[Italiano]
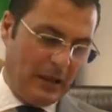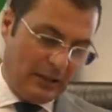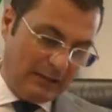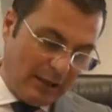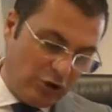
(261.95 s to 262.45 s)

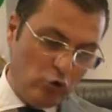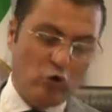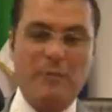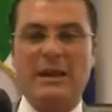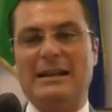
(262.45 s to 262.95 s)
da
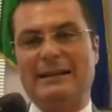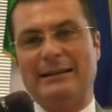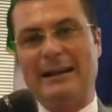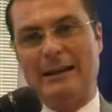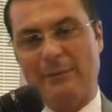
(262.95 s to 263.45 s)
5.000 a
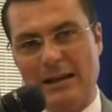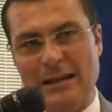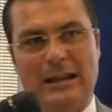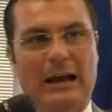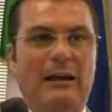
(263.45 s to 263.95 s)

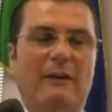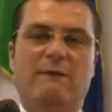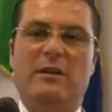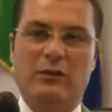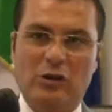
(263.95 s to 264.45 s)
30.000
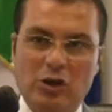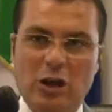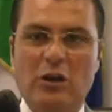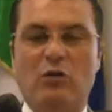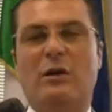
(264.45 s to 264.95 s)

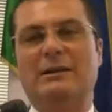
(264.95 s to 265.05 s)
25,